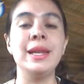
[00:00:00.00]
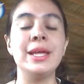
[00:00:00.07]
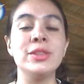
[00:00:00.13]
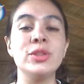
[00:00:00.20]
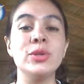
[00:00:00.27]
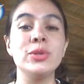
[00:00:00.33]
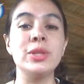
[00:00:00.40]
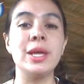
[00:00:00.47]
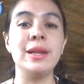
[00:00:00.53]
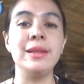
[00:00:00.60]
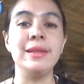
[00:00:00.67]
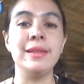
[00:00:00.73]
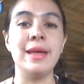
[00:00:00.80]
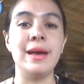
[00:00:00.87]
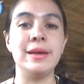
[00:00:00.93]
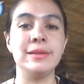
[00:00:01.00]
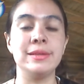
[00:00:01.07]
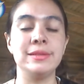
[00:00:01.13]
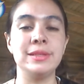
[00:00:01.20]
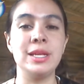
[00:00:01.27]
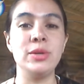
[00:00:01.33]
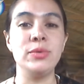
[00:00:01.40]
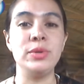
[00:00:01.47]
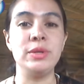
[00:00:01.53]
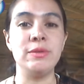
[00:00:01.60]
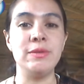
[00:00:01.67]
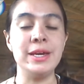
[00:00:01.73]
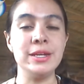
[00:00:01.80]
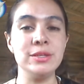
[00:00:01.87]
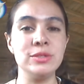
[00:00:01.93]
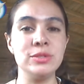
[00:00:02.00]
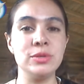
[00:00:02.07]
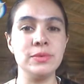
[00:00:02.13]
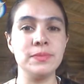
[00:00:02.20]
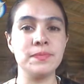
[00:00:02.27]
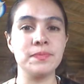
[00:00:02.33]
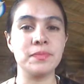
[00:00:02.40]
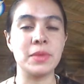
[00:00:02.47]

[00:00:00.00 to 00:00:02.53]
la totalidad del universo